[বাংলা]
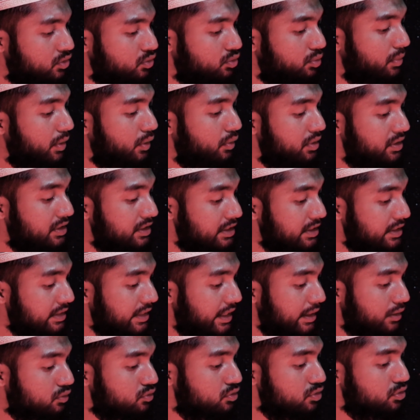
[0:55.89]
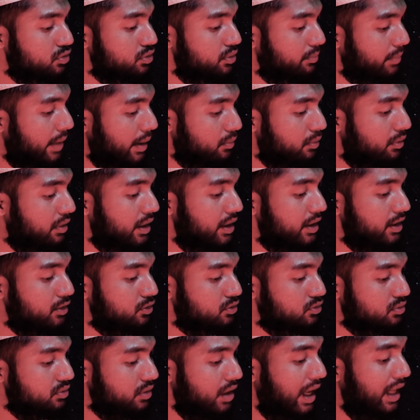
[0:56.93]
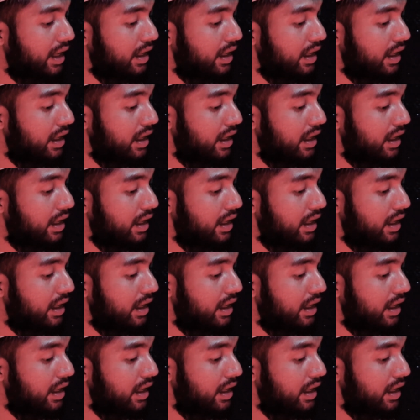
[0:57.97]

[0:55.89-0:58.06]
তোমার ওই চিত্তাকর্ষক ব্যবহারের জন্য